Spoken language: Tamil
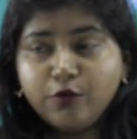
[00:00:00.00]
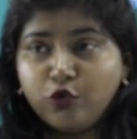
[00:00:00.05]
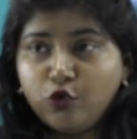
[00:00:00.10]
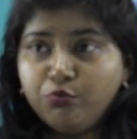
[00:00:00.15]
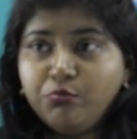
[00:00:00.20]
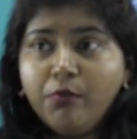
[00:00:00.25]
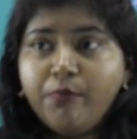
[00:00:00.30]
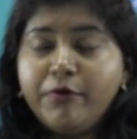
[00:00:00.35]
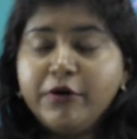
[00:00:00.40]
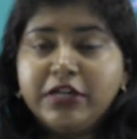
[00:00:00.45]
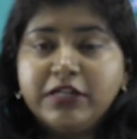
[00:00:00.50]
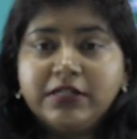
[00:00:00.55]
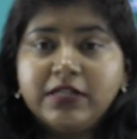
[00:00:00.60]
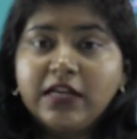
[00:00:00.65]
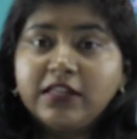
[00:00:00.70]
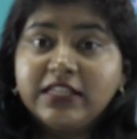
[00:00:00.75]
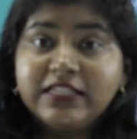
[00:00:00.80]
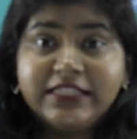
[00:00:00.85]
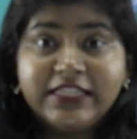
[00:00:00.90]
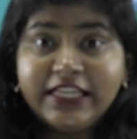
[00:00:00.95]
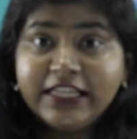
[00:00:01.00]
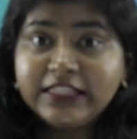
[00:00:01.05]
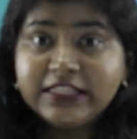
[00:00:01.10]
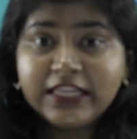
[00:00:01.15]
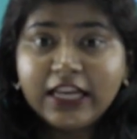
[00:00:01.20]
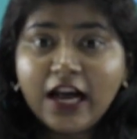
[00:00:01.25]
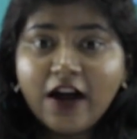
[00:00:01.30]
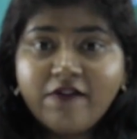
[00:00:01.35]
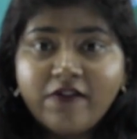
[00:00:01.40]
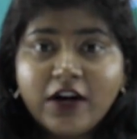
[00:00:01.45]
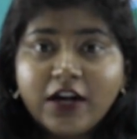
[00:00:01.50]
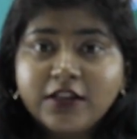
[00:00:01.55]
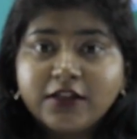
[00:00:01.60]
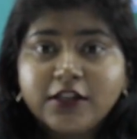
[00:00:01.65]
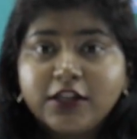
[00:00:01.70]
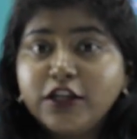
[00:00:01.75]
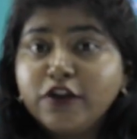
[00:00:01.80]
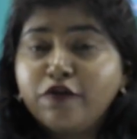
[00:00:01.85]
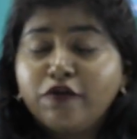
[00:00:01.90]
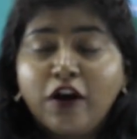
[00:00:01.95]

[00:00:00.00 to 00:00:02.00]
ரொம்ப பெருசாக அது சீட்ஸ்லாம் வளர்ந்து